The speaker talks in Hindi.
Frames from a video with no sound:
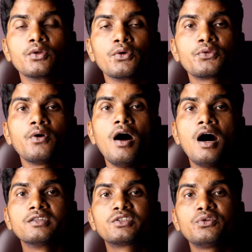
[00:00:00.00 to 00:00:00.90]
हेलो दोस्तों
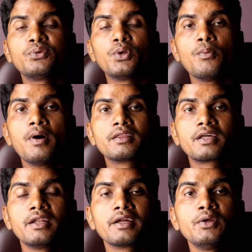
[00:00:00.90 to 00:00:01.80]
आज की स्टूडियो में
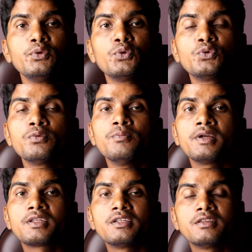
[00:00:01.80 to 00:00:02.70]
बात करेंगे यूट्यूब
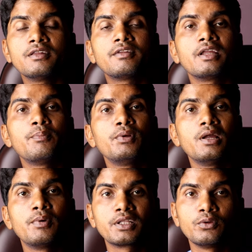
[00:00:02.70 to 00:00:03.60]
में कितने सारे
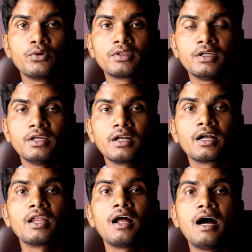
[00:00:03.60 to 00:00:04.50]
प्ले बटन होते हैं
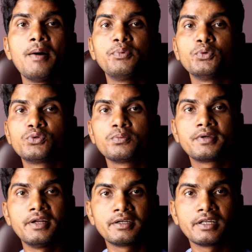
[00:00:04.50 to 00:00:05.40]
अगर आप यूट्यूब
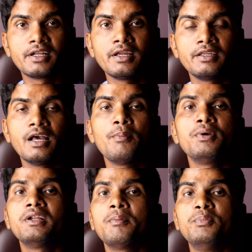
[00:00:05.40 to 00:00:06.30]
क्रिएटर हैं या
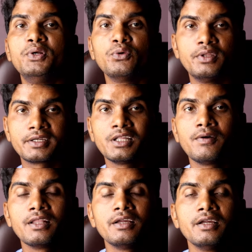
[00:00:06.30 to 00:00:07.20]
फिर आप वीडियो
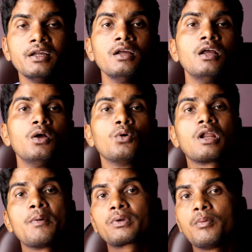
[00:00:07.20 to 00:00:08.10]
देखने वाले हैं
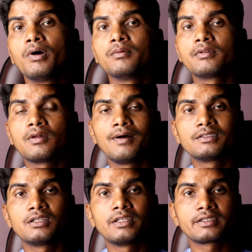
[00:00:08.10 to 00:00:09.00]
और आपके मन में
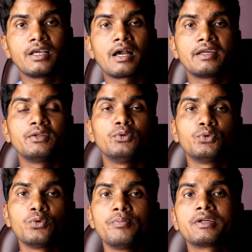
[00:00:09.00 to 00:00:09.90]
सवाल चलता है कि आखिर
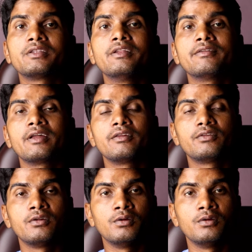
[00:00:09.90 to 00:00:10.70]
यूट्यूब पे कितने सारे